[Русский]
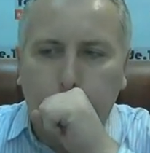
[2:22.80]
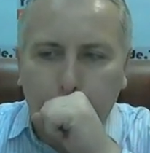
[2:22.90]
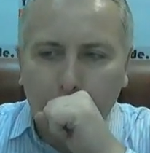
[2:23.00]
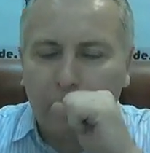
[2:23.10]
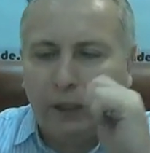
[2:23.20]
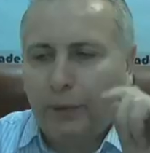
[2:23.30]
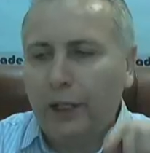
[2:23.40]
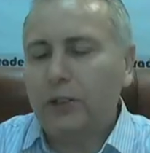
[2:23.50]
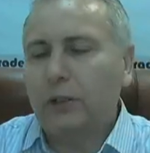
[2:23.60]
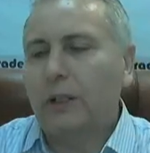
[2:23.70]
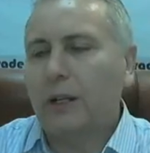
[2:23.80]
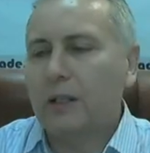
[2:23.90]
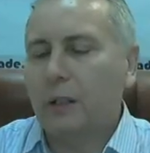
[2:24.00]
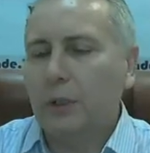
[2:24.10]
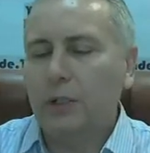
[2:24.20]
Опять же, на разных
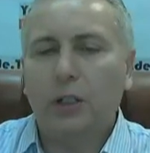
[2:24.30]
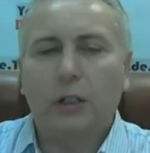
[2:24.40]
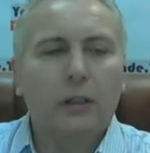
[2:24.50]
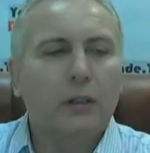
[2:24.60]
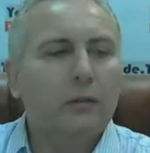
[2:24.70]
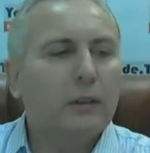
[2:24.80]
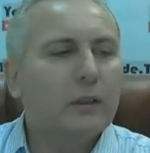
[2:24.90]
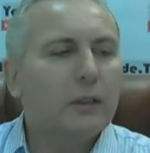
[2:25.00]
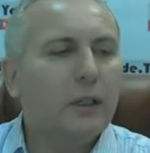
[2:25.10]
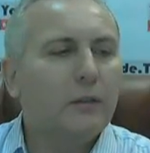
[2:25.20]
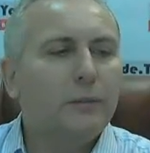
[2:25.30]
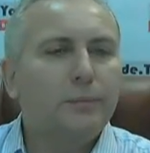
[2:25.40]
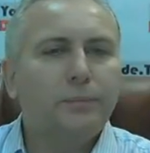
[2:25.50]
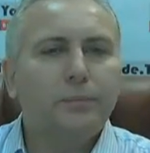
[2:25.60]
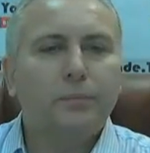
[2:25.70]
площадках, Владислав,
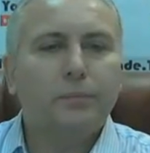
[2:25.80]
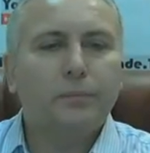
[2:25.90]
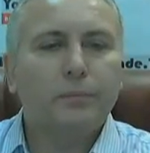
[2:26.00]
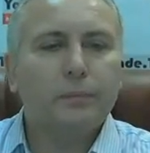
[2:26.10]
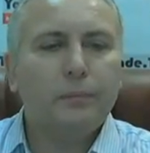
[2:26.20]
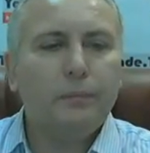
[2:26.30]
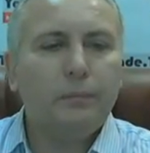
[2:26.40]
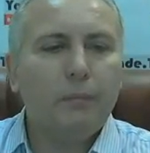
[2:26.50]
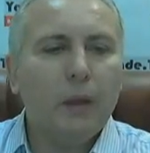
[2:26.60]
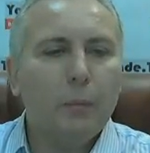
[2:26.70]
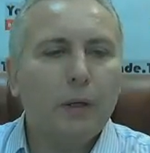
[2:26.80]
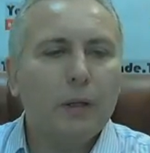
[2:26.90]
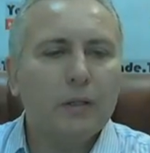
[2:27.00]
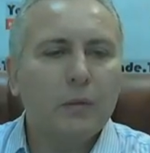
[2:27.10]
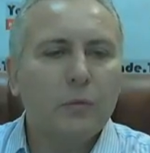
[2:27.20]

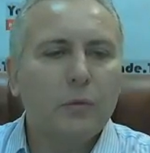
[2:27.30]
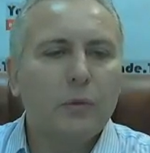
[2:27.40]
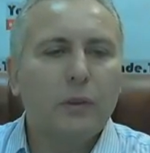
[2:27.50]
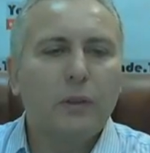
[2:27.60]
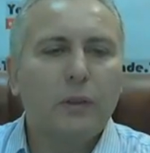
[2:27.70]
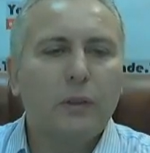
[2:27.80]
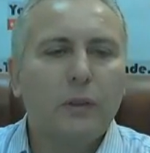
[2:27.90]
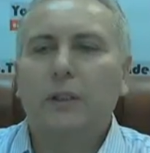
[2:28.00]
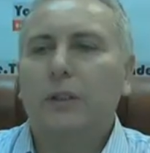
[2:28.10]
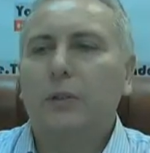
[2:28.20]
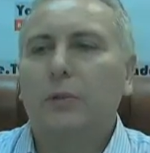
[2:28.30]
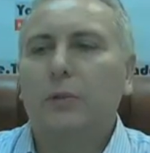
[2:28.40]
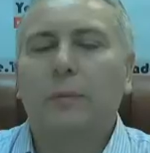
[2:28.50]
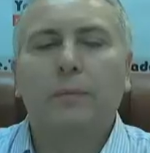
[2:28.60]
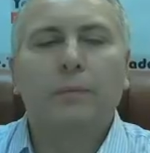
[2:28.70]
по-разному а, котируют
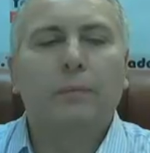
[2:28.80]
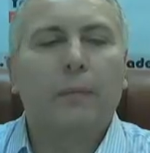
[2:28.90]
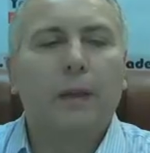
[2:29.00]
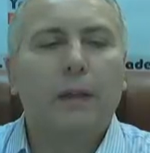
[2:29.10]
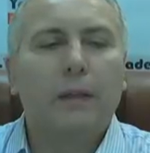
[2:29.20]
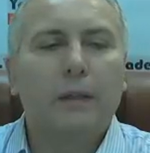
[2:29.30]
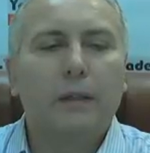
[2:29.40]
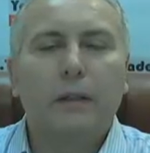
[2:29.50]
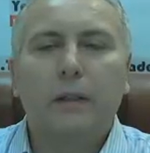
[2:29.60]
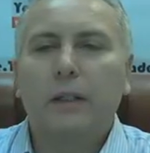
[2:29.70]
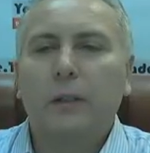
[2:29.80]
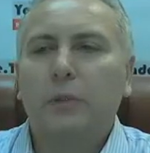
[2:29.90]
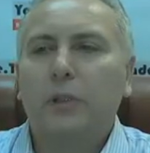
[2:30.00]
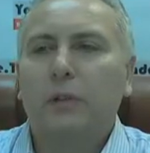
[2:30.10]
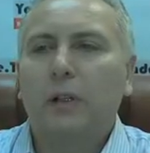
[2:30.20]
эти
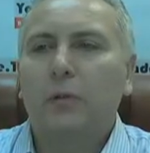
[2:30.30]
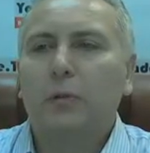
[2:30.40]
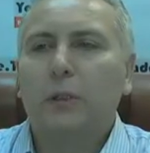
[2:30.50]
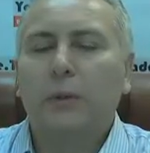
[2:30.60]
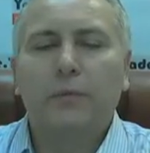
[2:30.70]
криптовалюты.